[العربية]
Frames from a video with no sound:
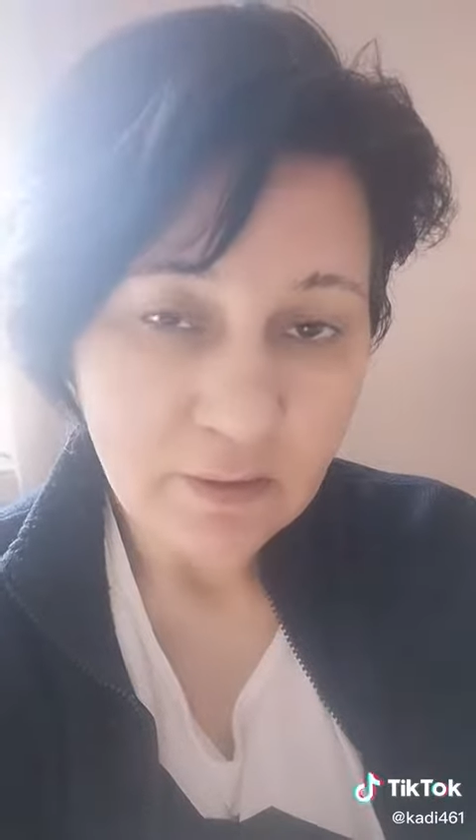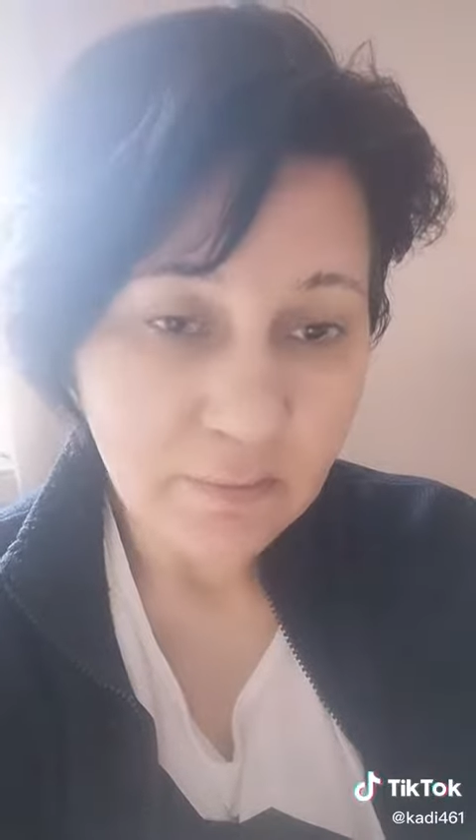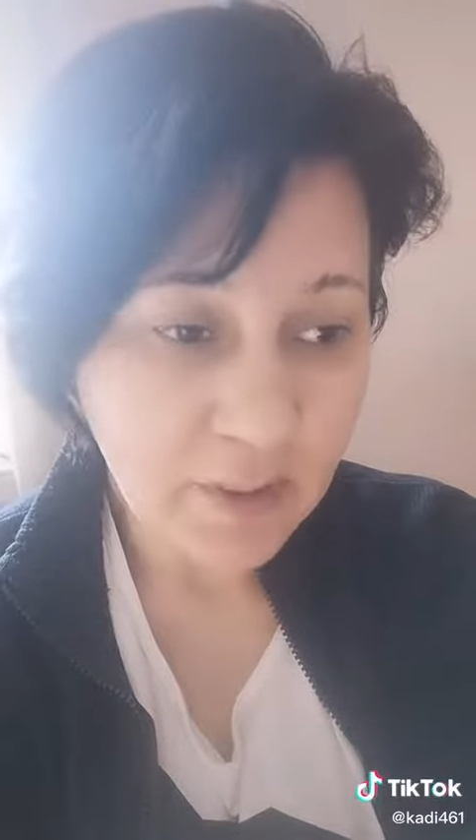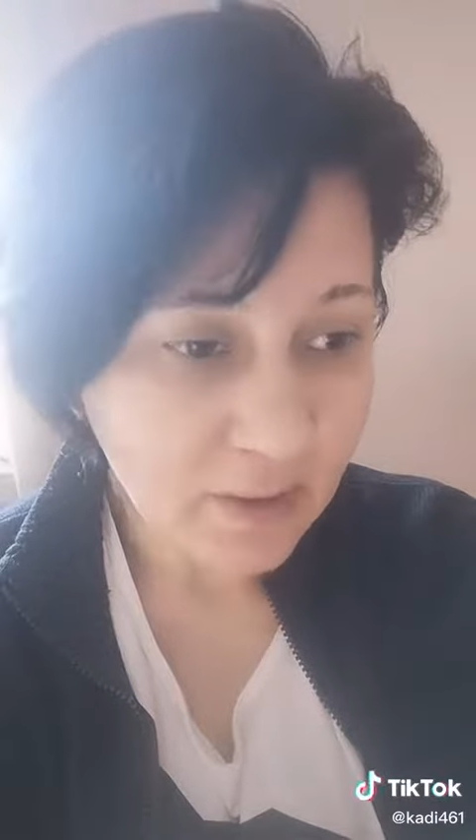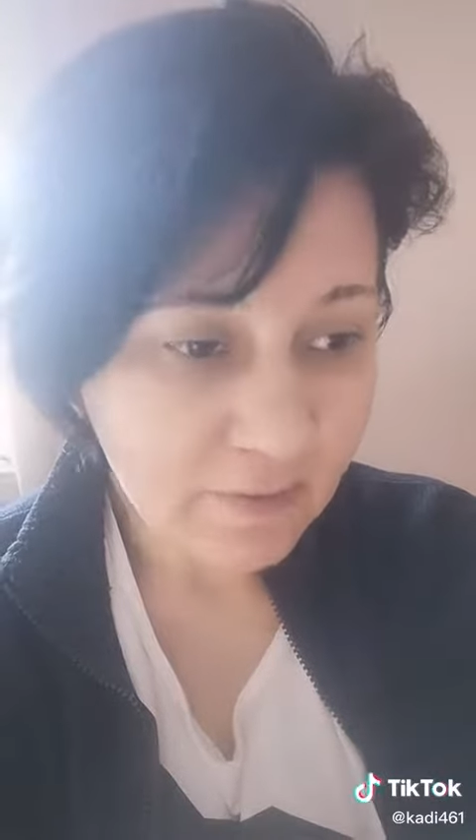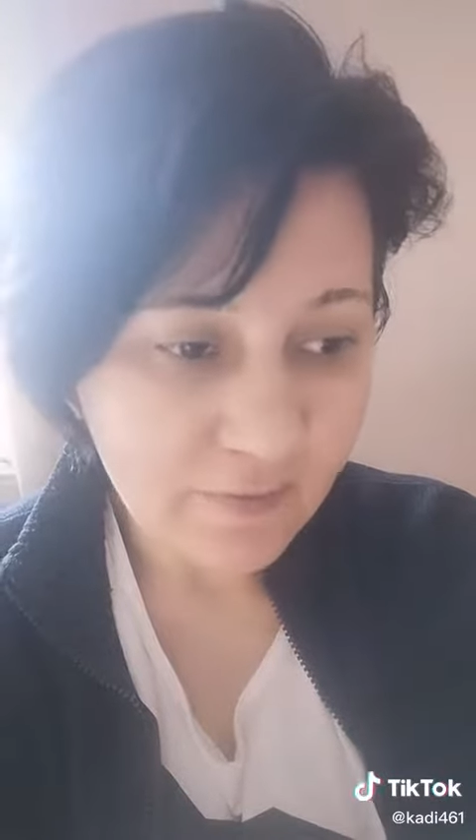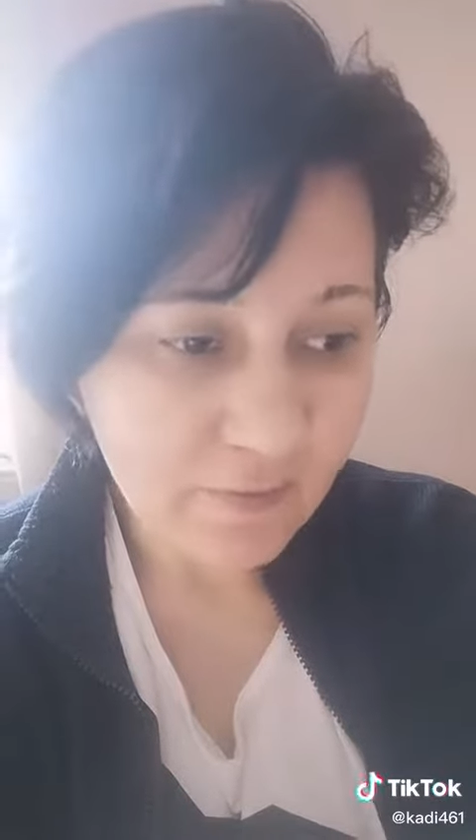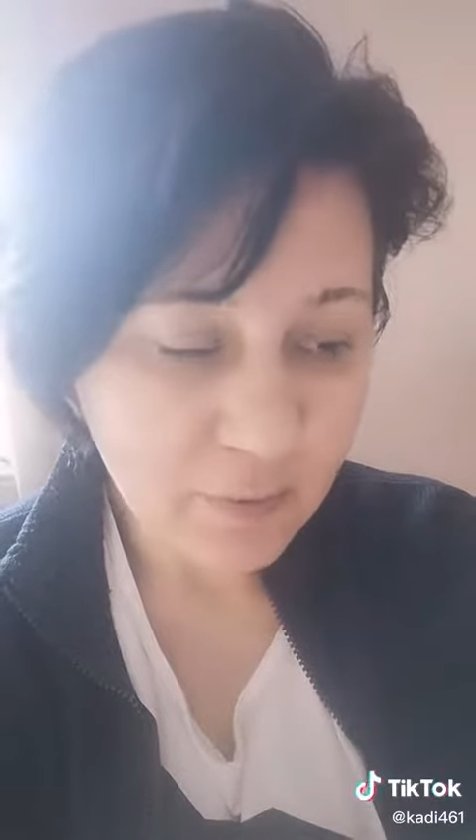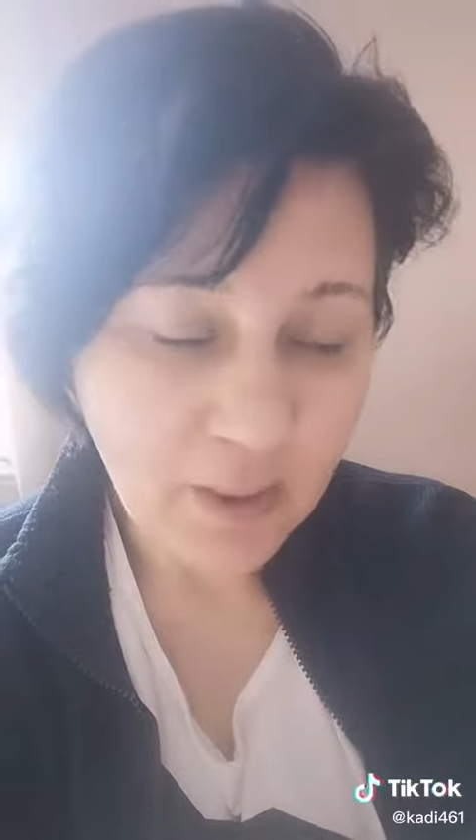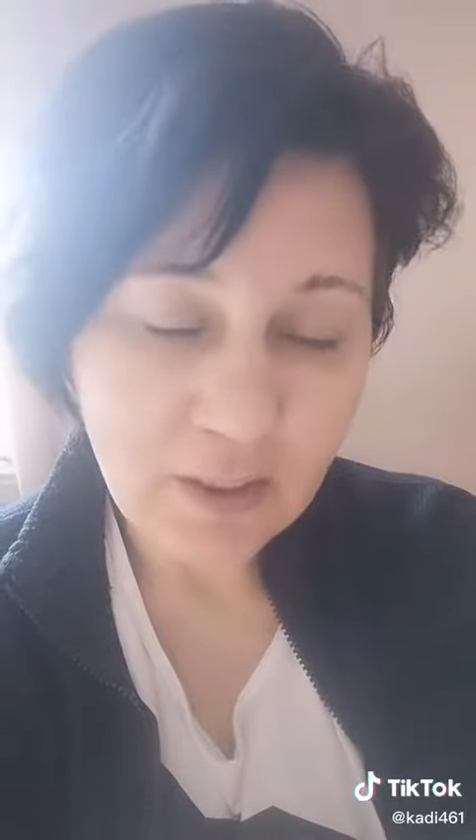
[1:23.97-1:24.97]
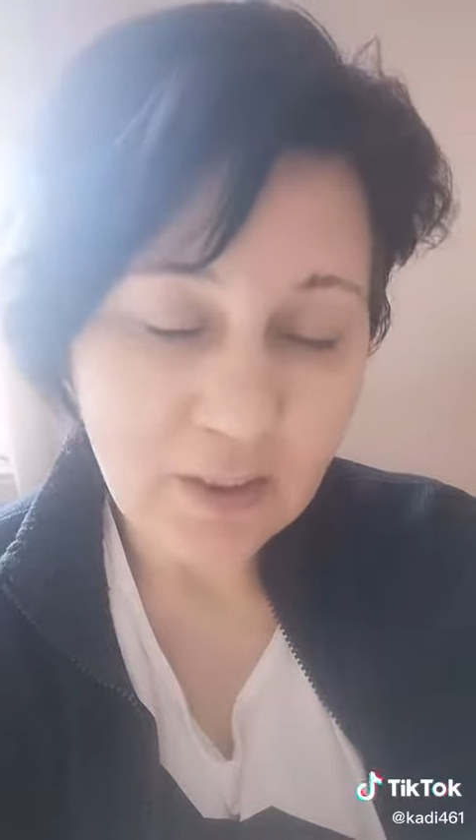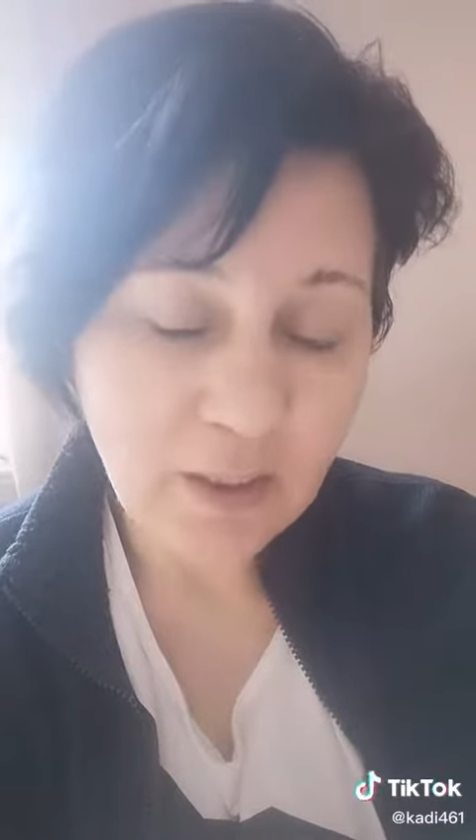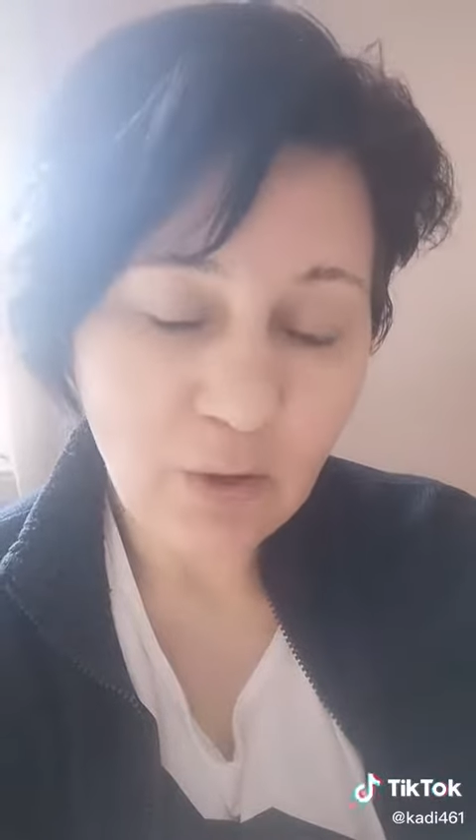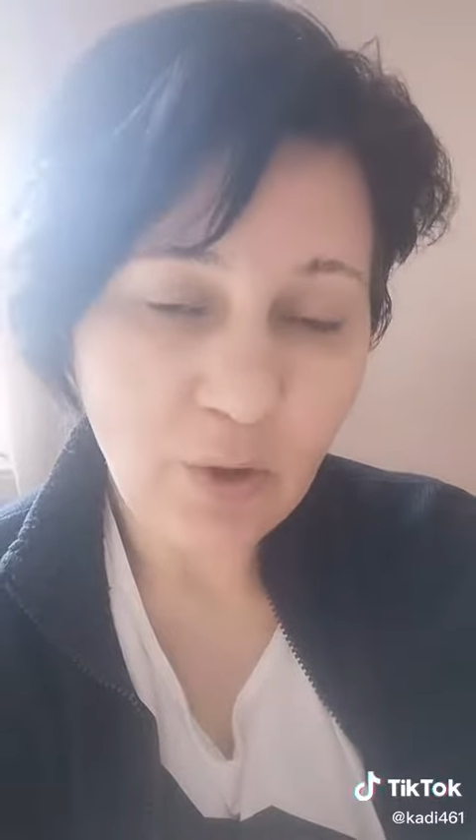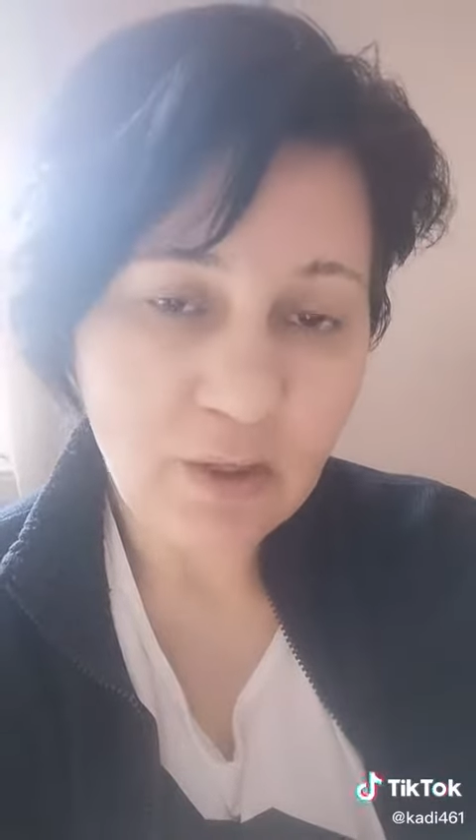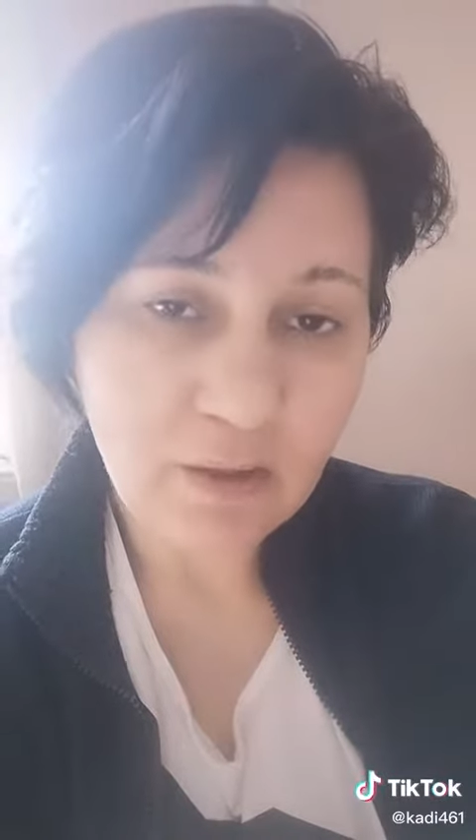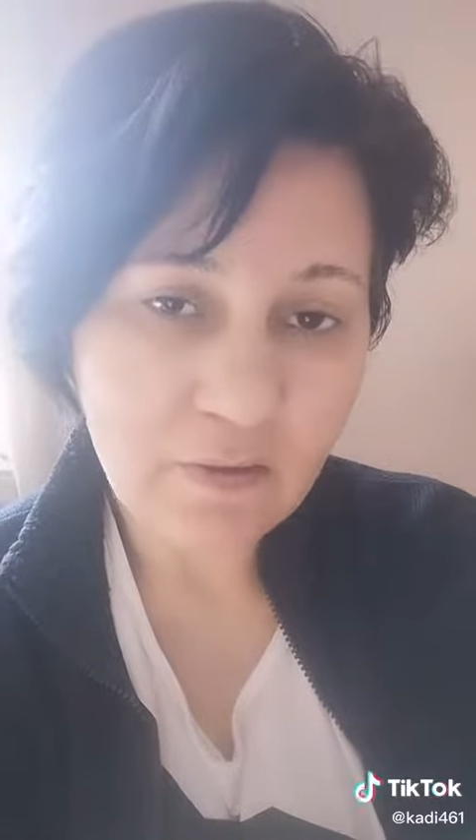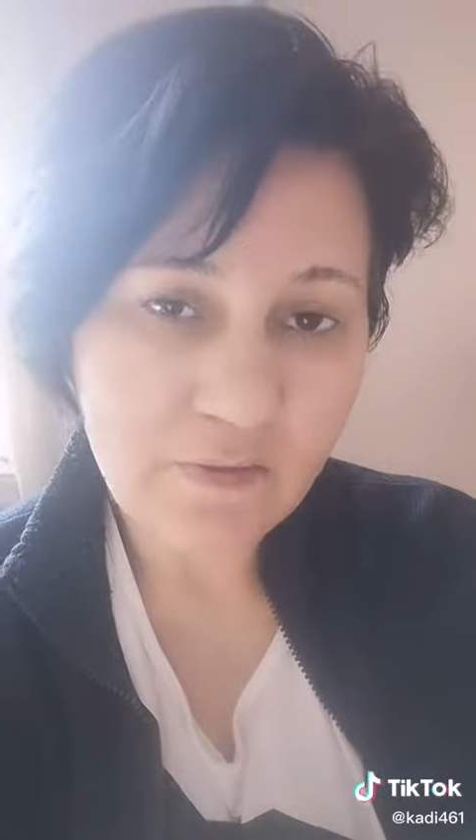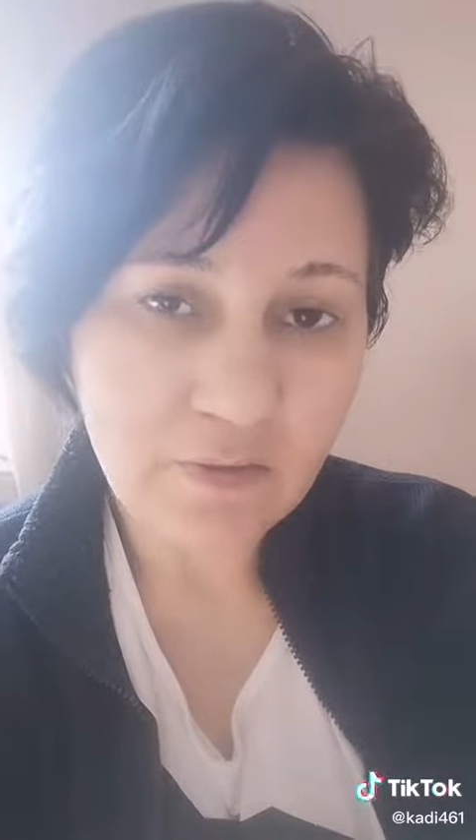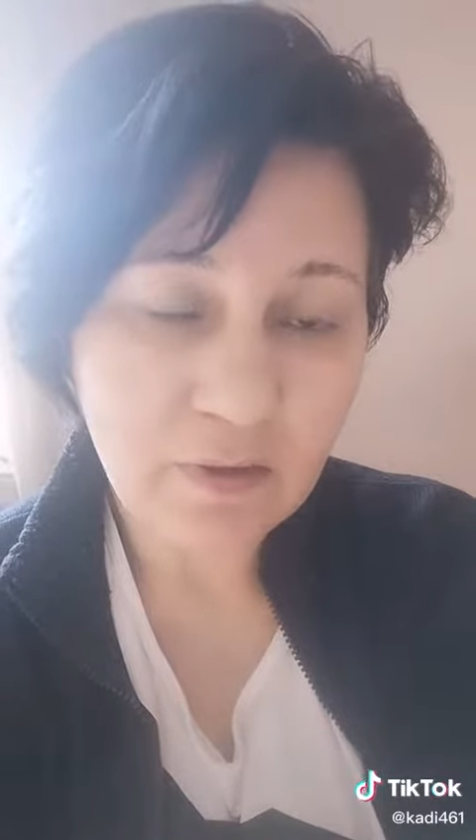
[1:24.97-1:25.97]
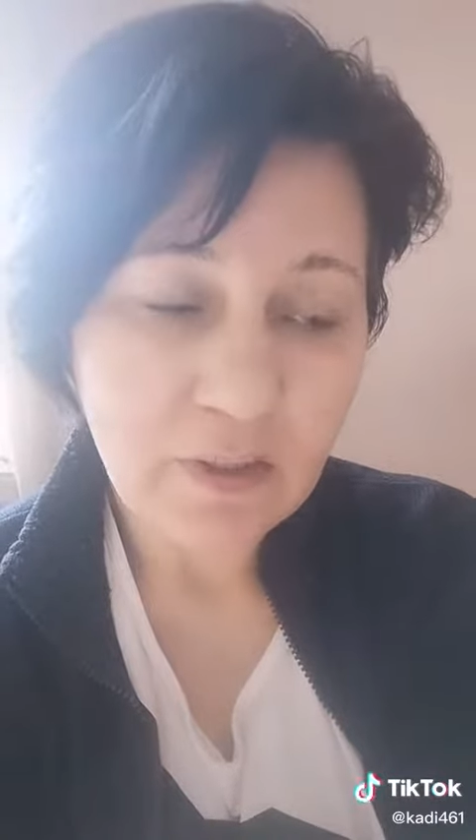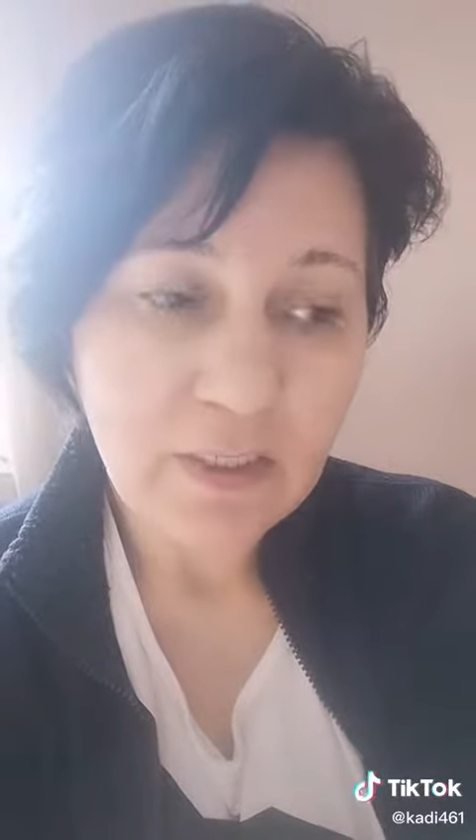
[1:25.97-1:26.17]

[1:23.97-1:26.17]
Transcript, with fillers: بالعكس نحييها وعلى راسنا